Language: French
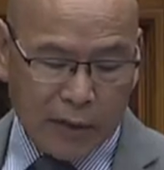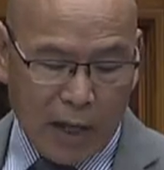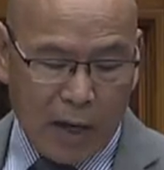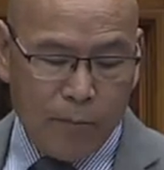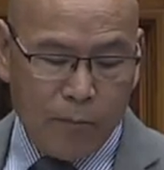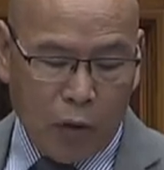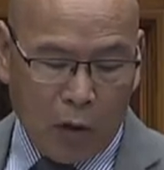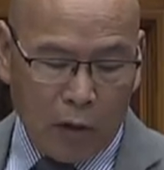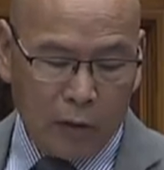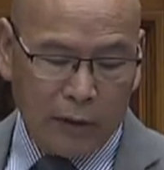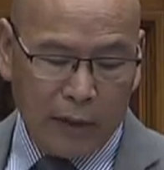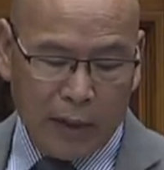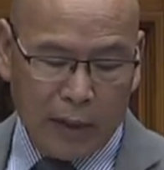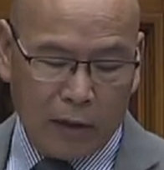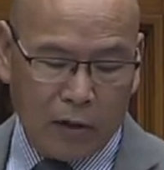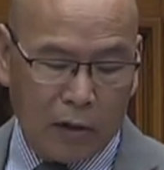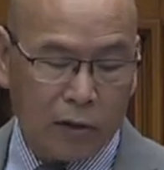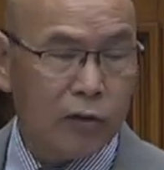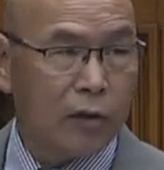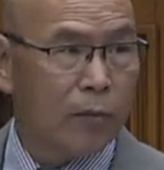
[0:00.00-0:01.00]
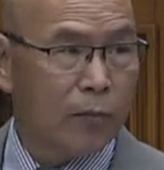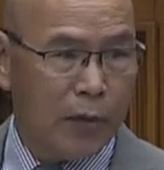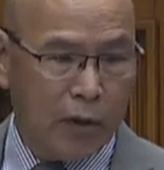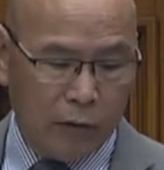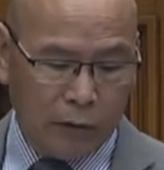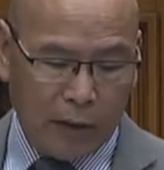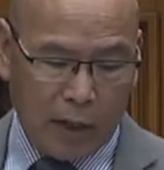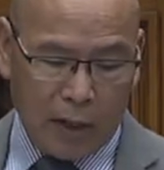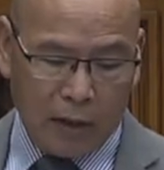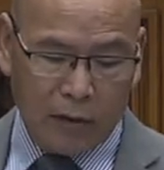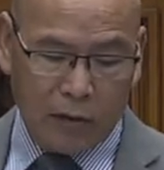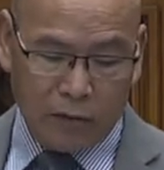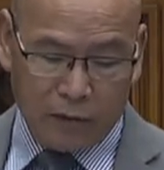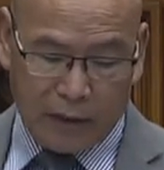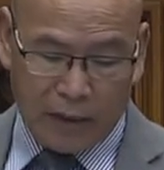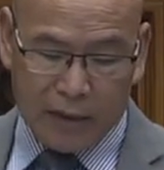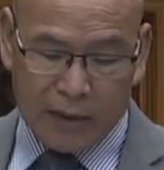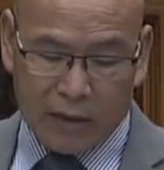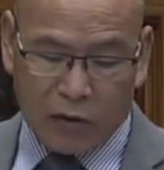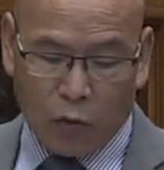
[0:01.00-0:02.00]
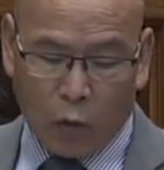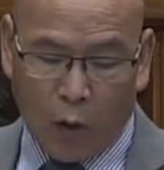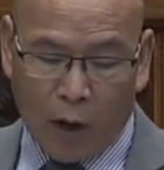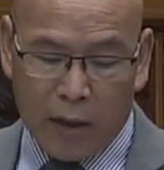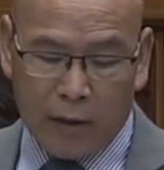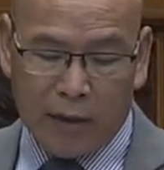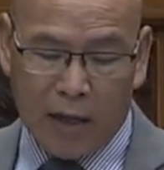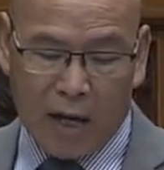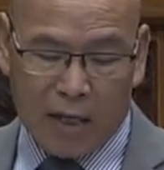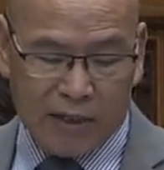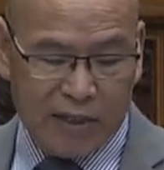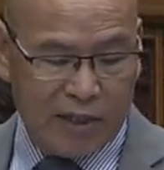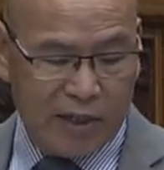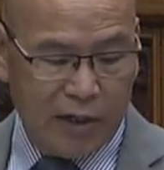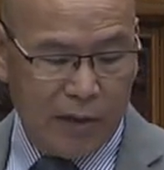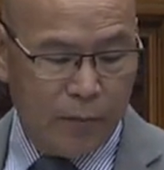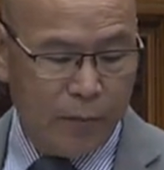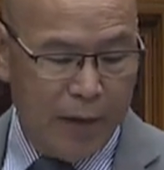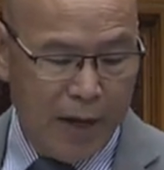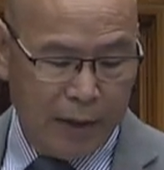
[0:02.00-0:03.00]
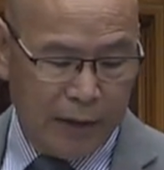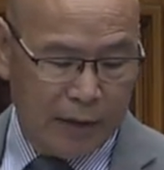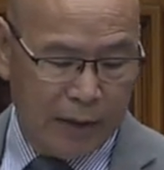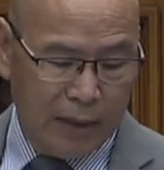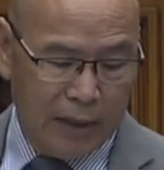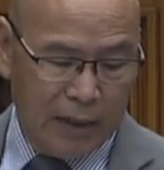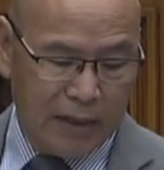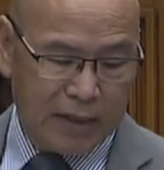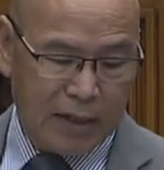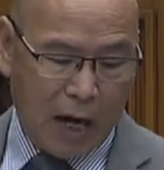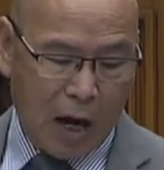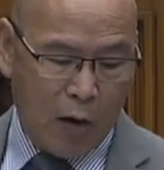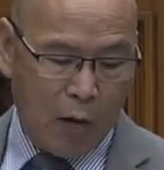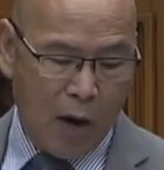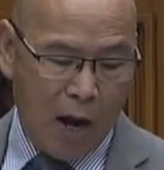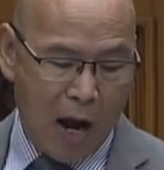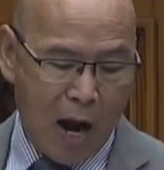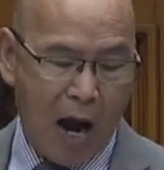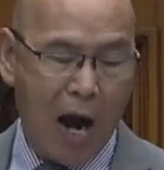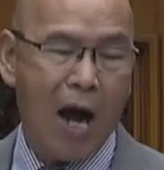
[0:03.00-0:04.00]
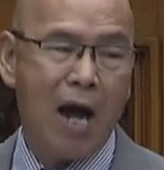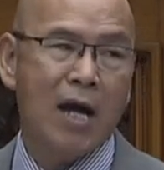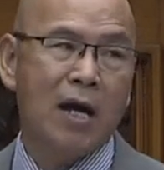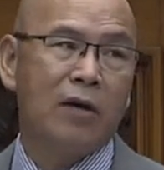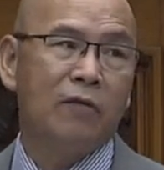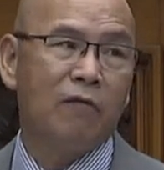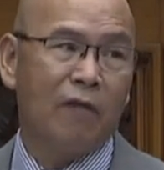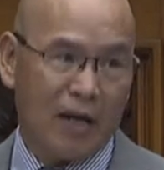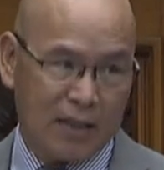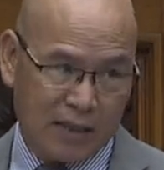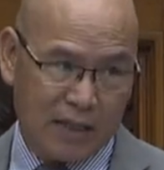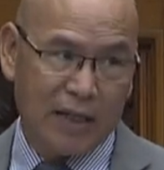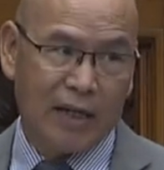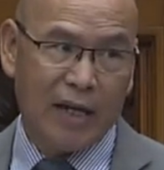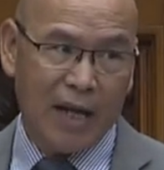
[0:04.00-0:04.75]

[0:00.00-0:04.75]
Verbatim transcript: Monsieur le Président, le plus grand contributeur à ce grand accomplissement